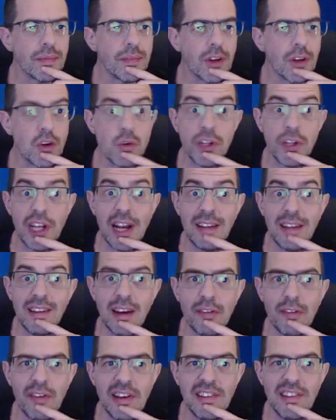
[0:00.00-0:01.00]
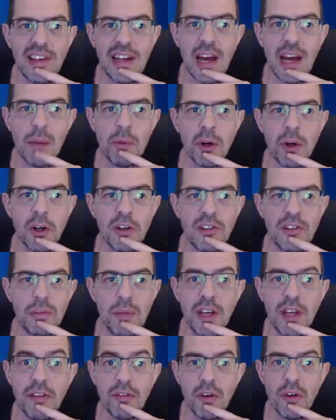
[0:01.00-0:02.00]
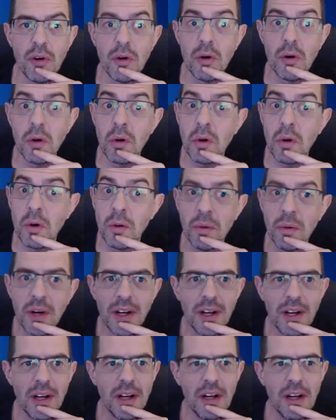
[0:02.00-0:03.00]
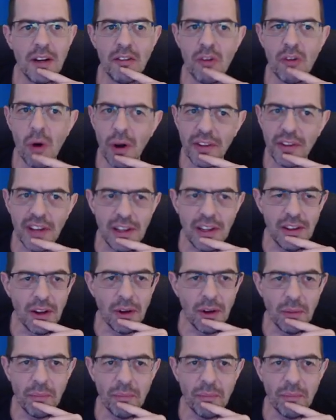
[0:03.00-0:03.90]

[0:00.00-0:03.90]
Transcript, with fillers: Je vous dis, l'interface, elle est un peu cosmique, faut, faut rentrer dedans.